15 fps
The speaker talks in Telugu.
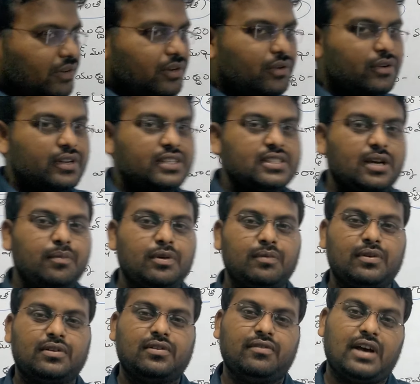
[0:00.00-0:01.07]
ఎవరు నిజాముల్
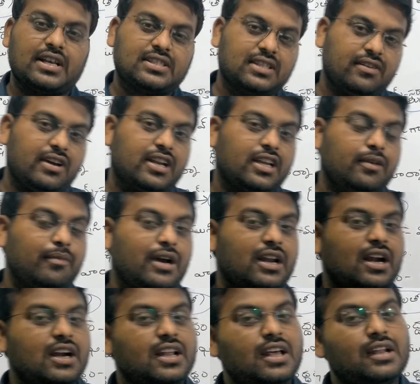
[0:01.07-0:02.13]
ముల్క్ వాస్తవానికి
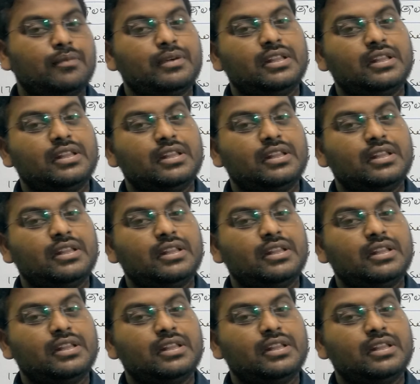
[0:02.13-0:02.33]
మరాఠాల